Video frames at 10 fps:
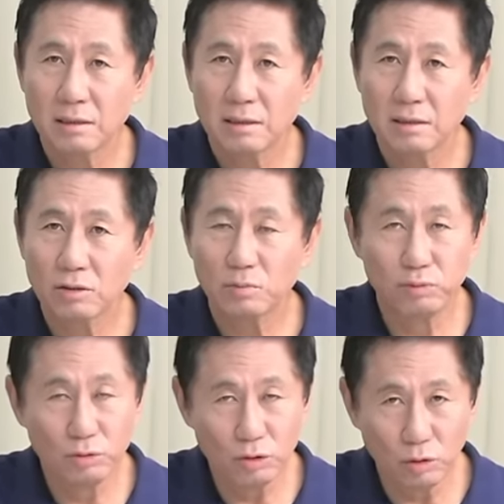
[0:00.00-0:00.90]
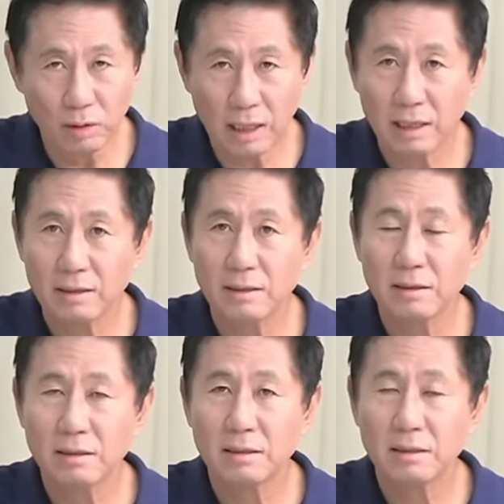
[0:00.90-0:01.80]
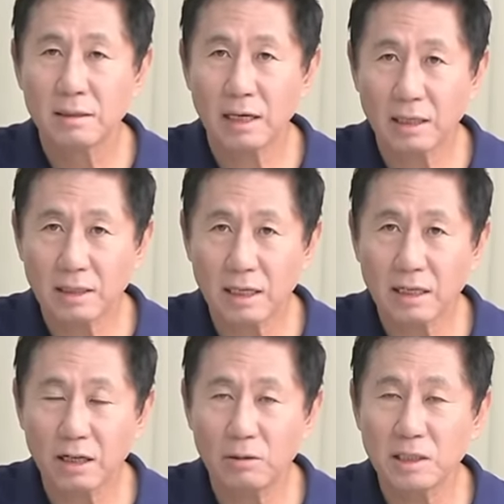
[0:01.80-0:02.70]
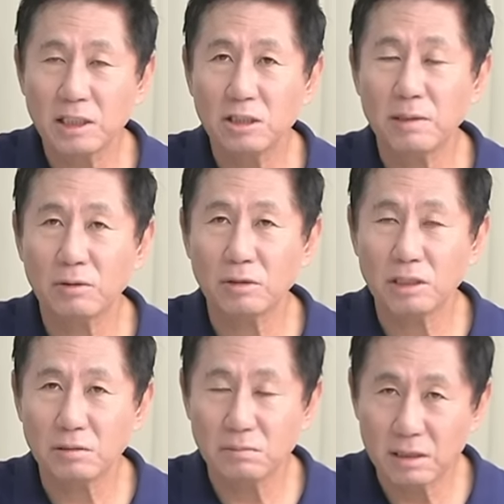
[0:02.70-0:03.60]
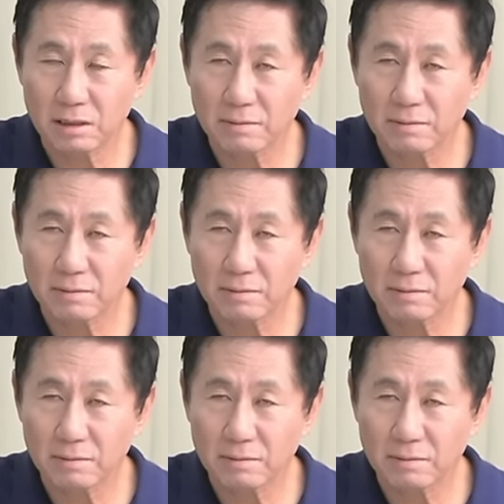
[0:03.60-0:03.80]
그리고 분노와 안타까움에 신음하고 있습니다.